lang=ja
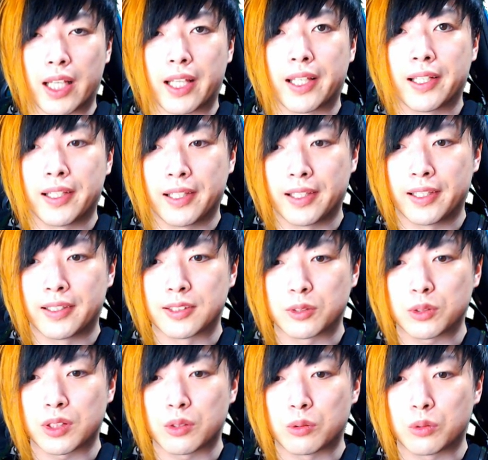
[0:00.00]
ね、そういっ
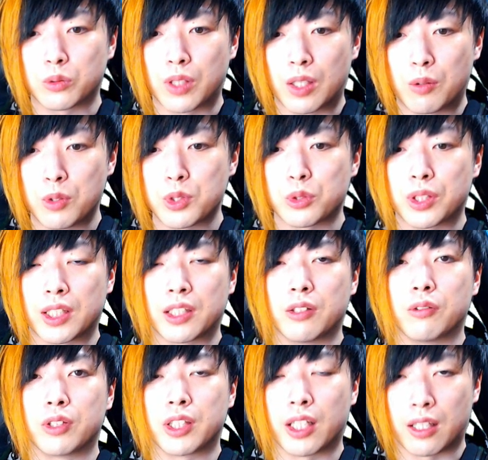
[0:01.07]
たことが補助でき
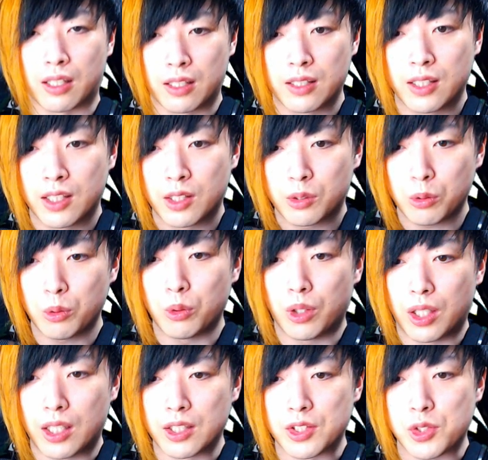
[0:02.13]
るキャラと
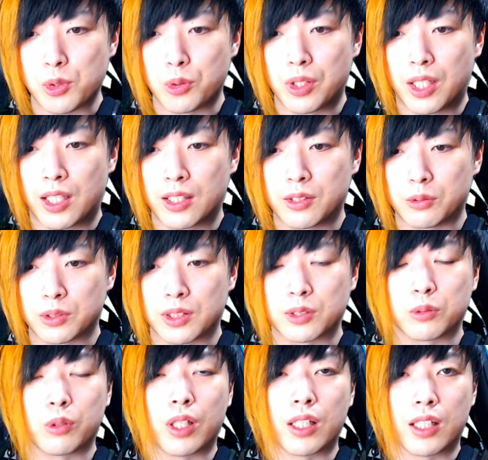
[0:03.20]
相性が良さそ
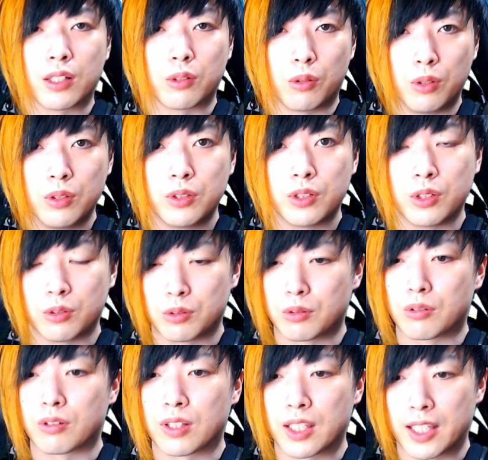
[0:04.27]
うかなというとこ
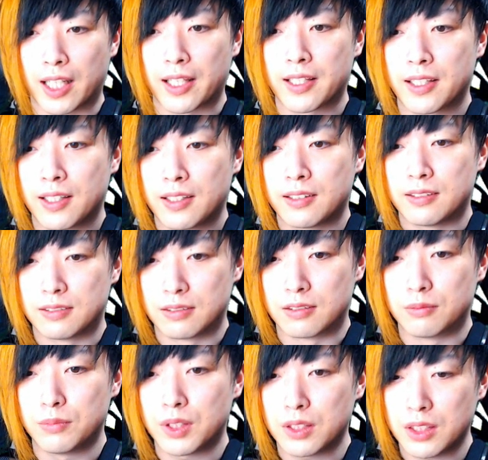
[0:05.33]
ろだね。う
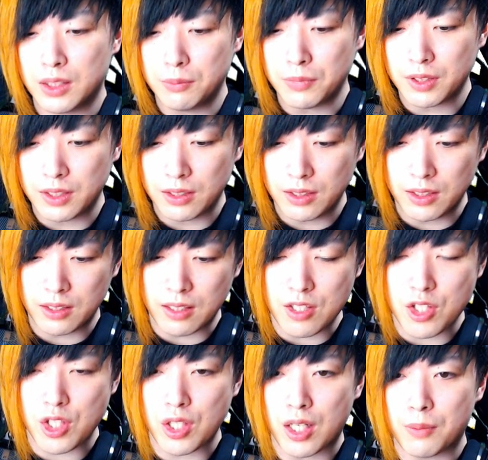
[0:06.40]
ん、まあ今いい感
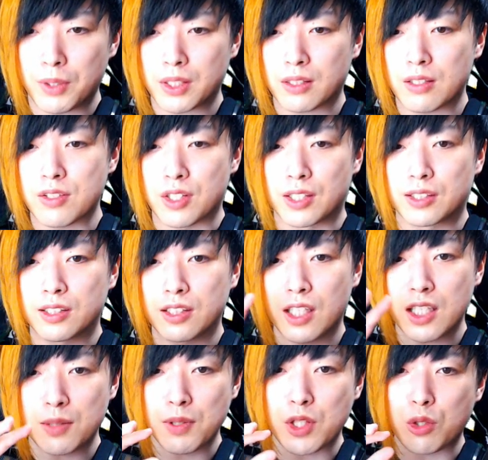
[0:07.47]
じにはまったんじゃない。
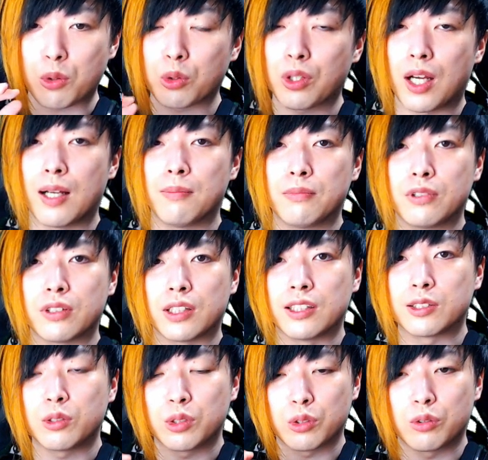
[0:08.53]
HP ちょうど半分切り
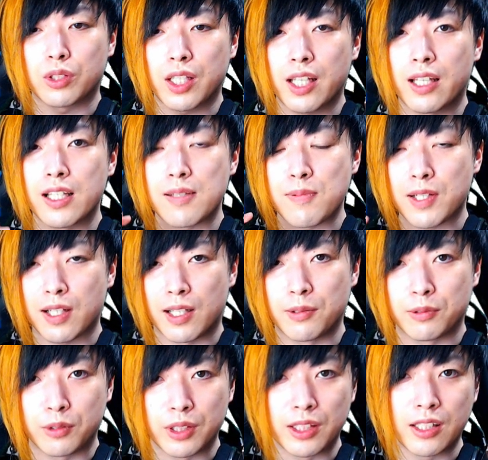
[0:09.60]
そうなところで HP 回
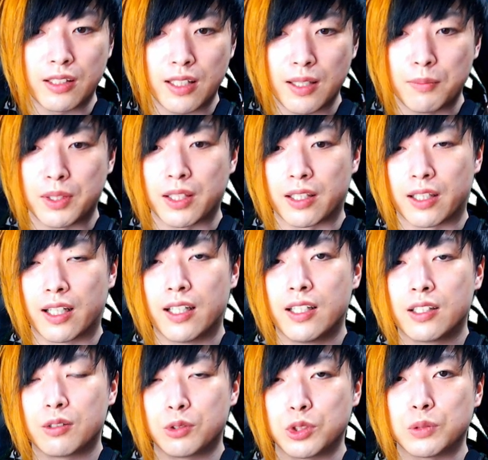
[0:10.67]
復入れてみたいな、
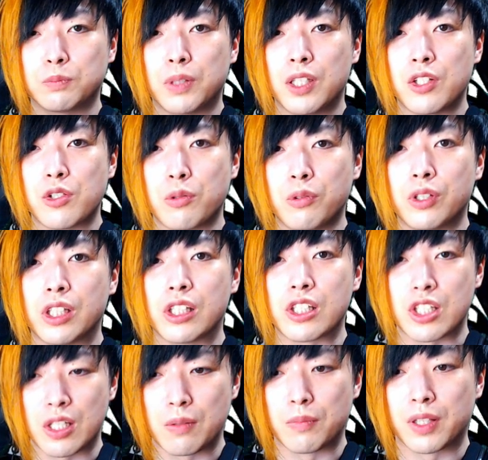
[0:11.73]
50% 以上維
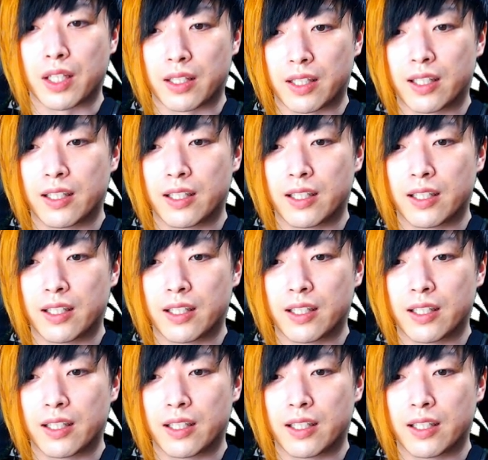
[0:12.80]
持みたいな、そ